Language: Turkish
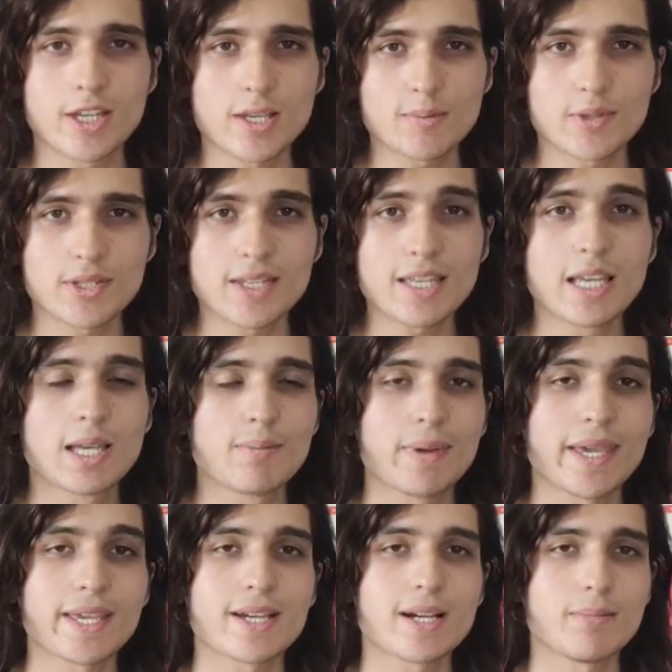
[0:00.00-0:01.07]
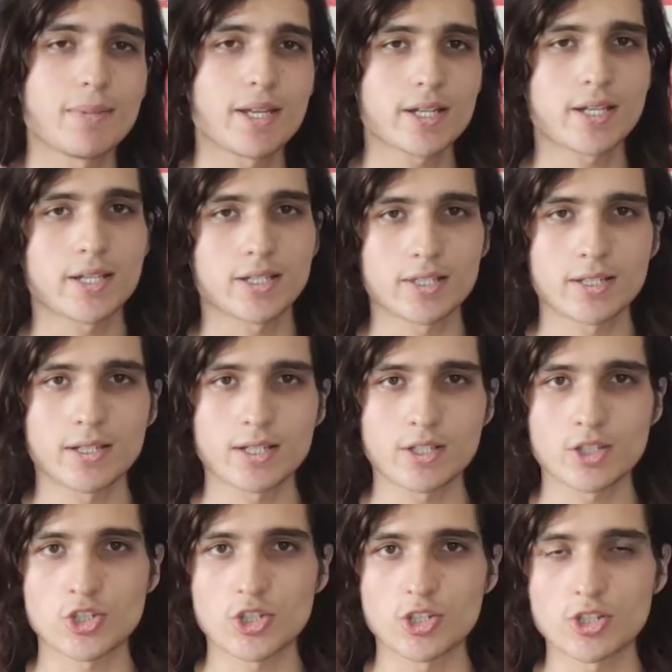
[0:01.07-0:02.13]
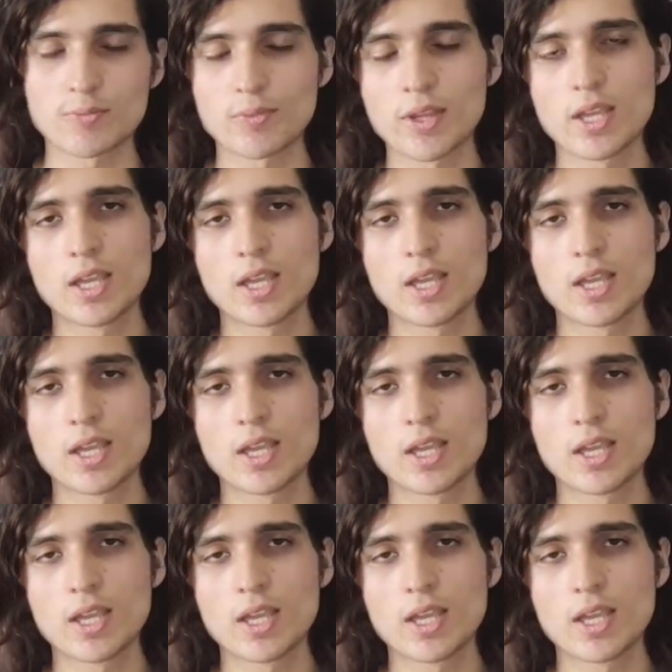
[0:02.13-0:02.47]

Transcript: hepsi peygamber kaynakları arkadaşlar.